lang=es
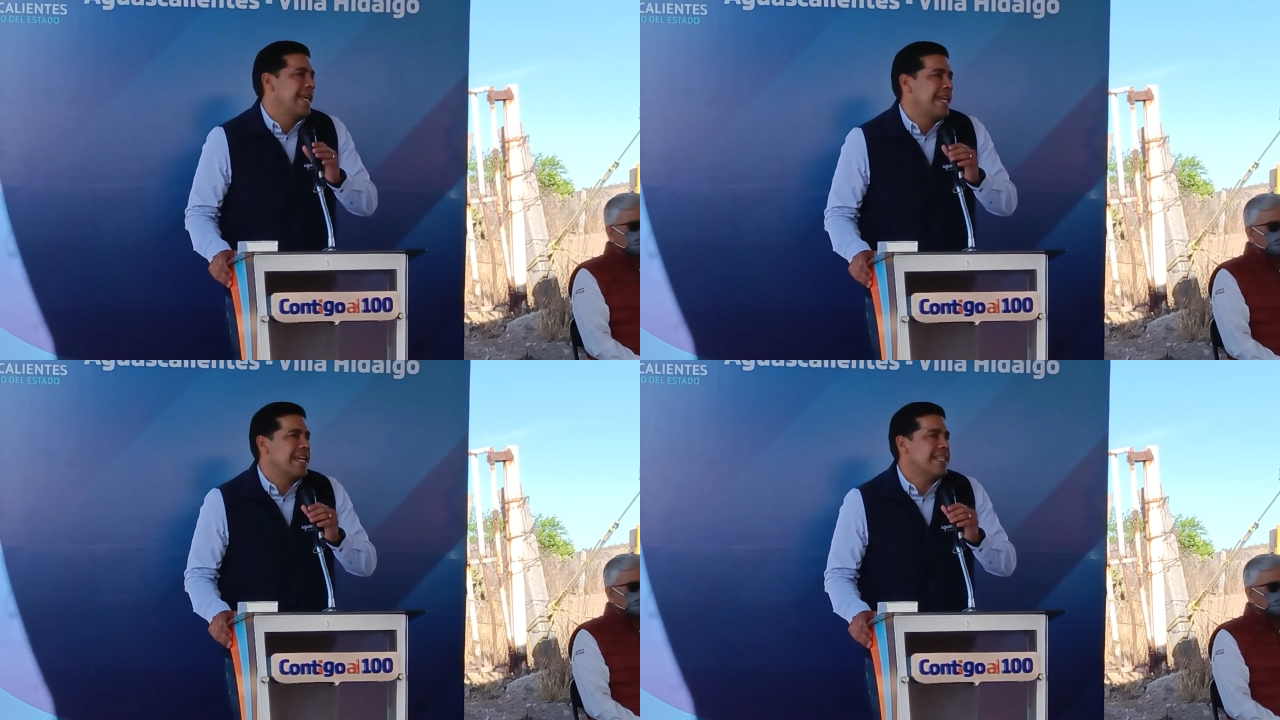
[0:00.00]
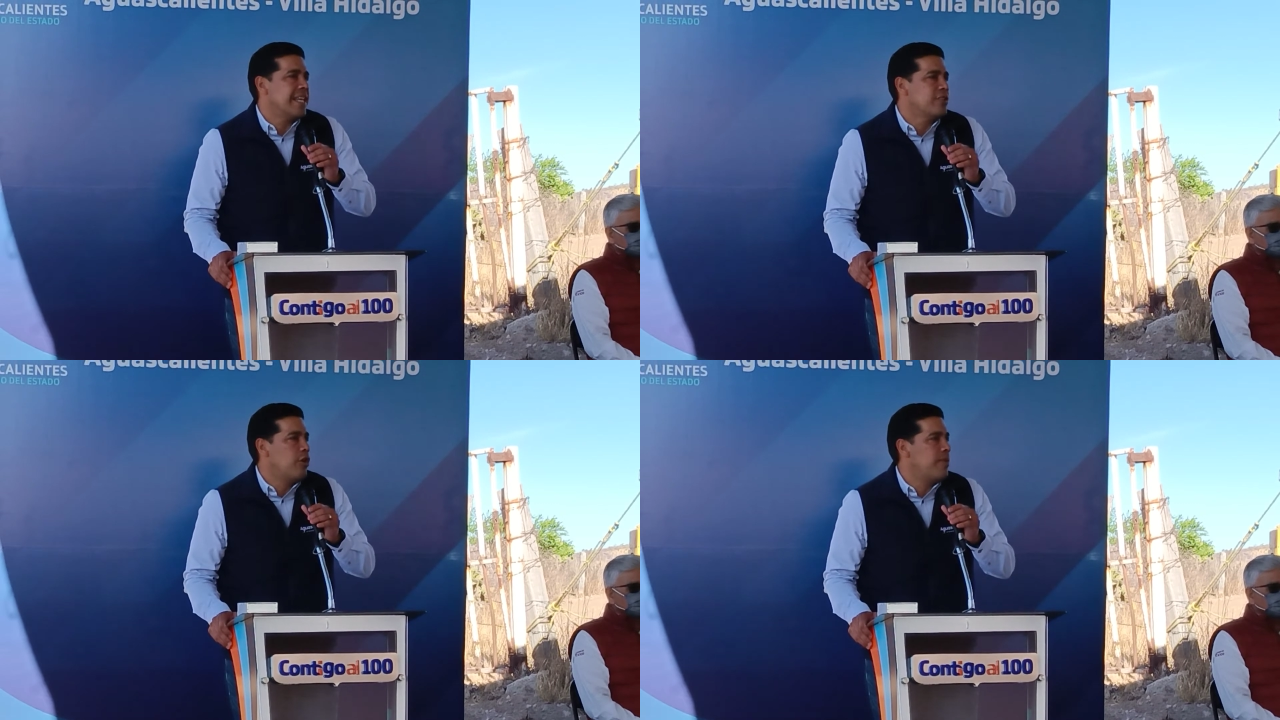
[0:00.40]
Y
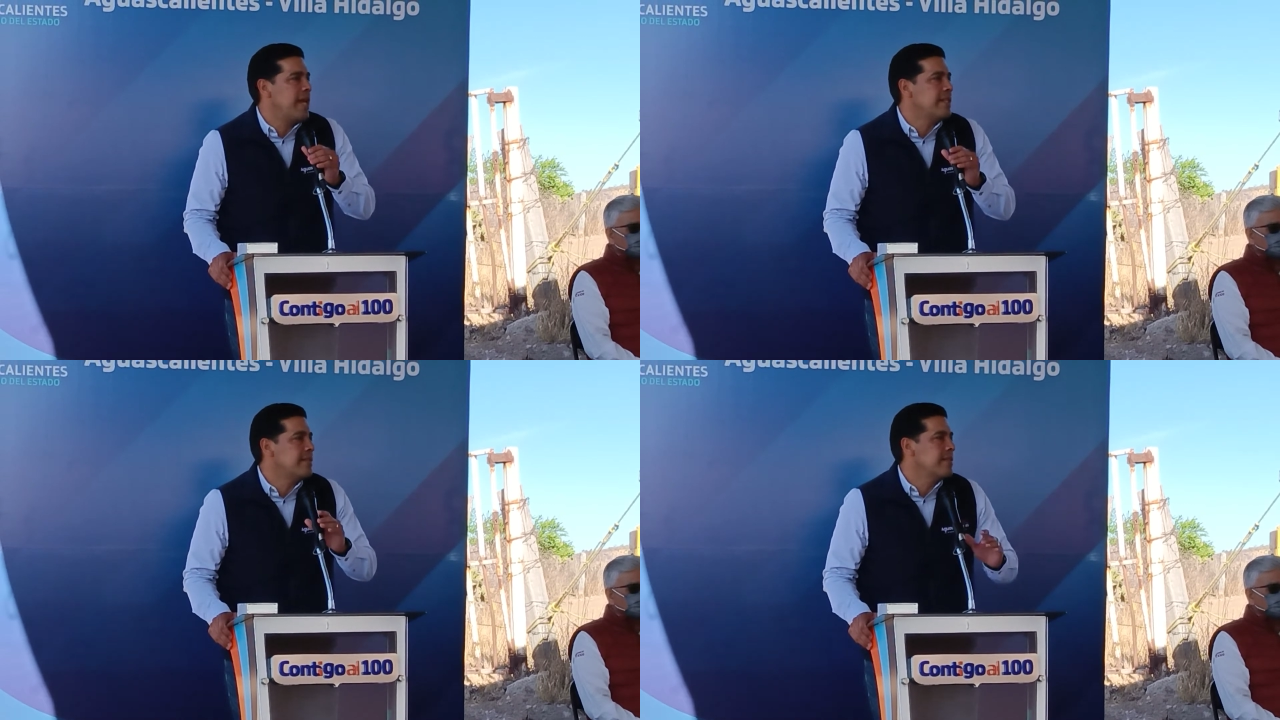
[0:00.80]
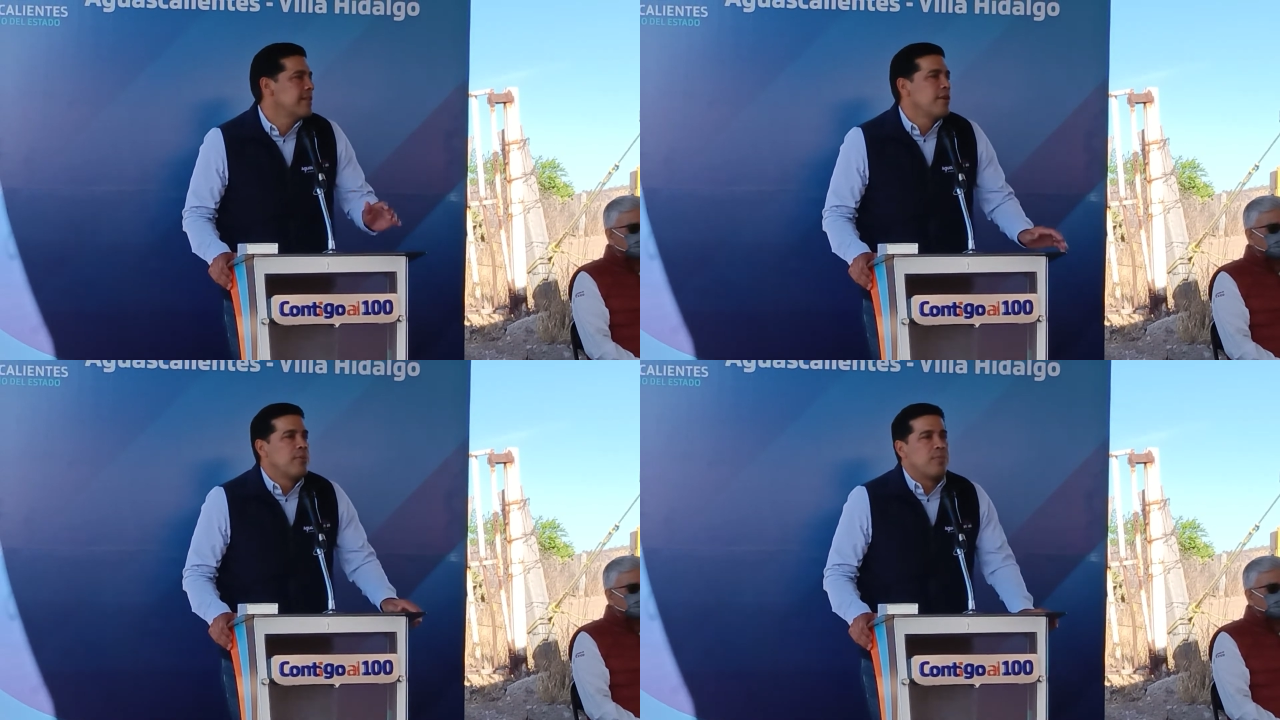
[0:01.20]
estas obras,
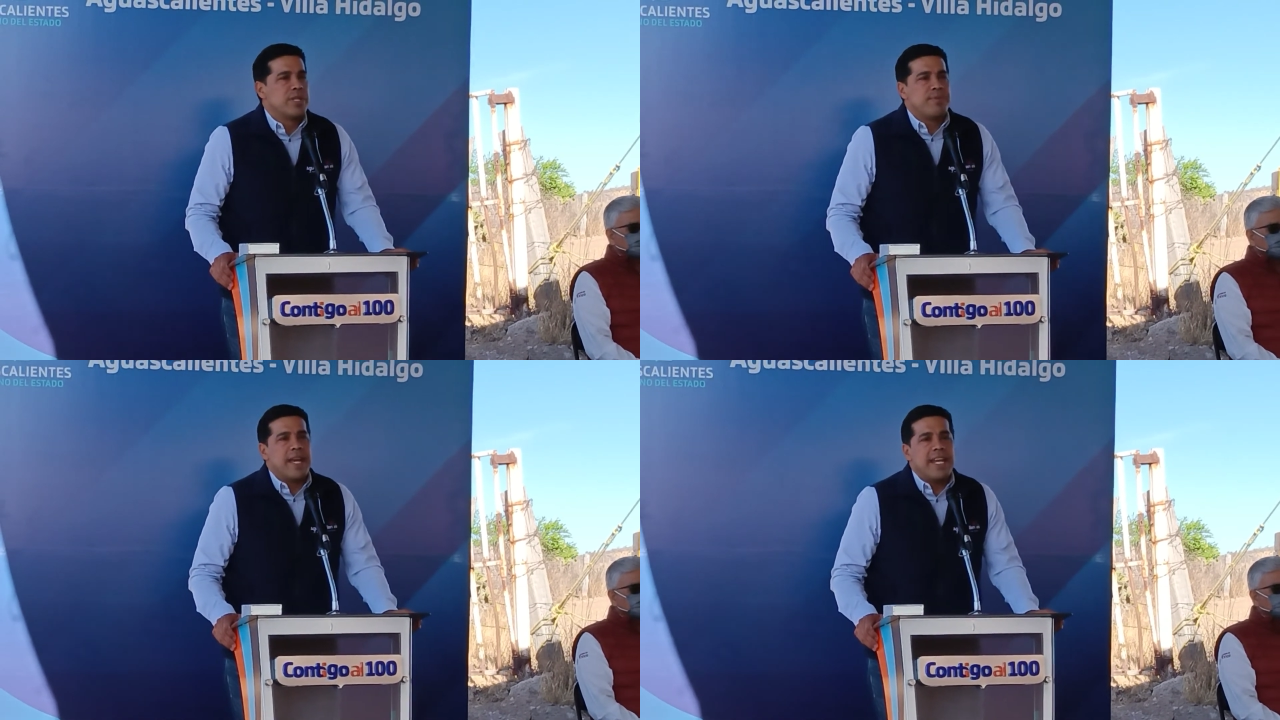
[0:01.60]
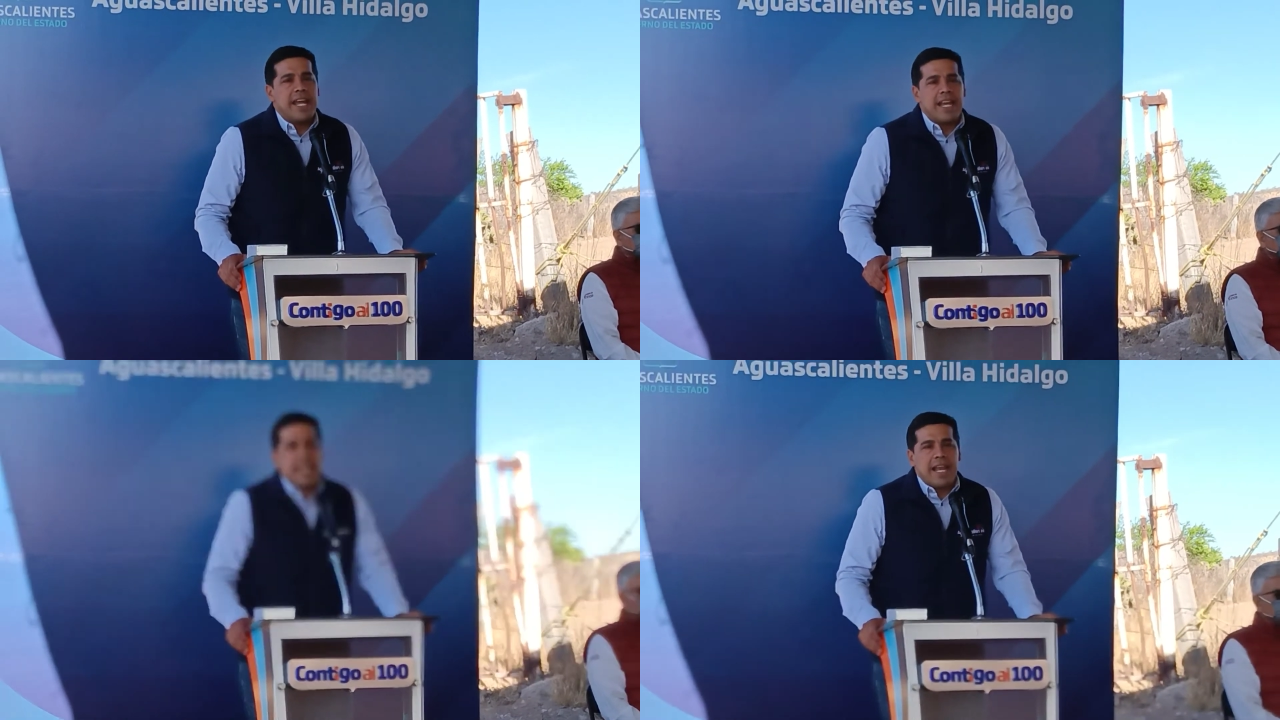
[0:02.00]
pues
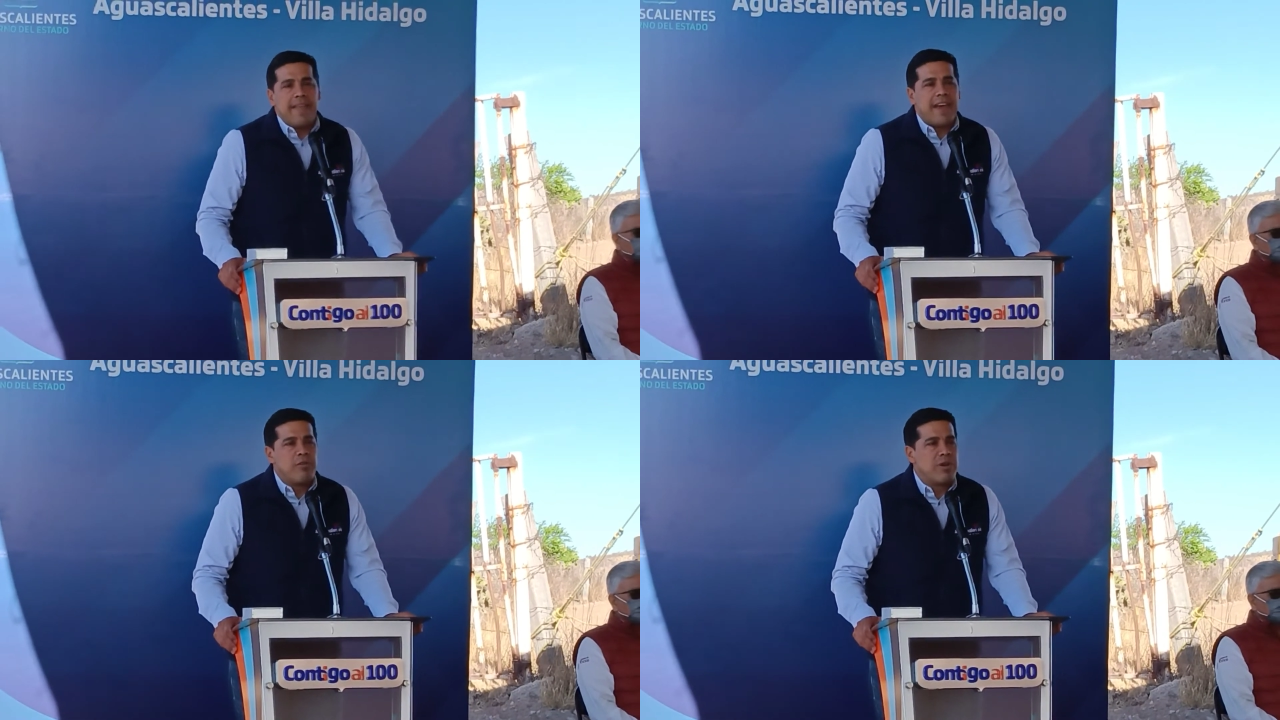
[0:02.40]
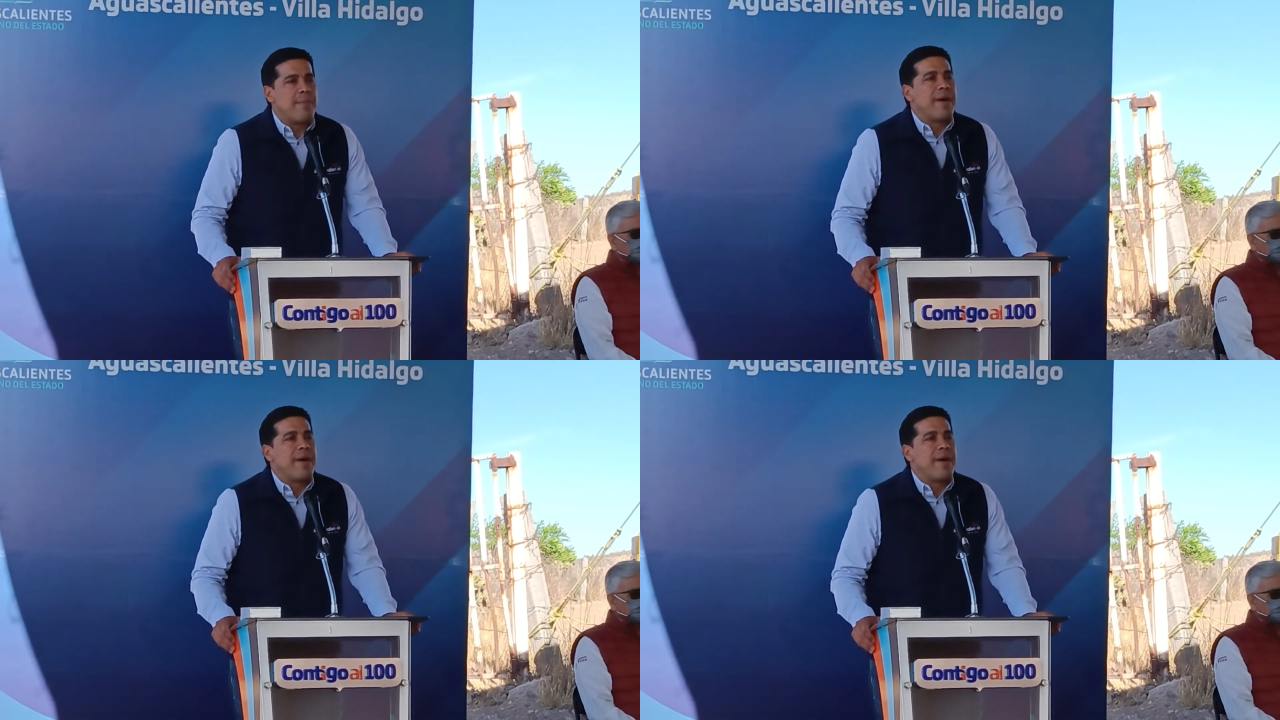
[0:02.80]
vienen a dar una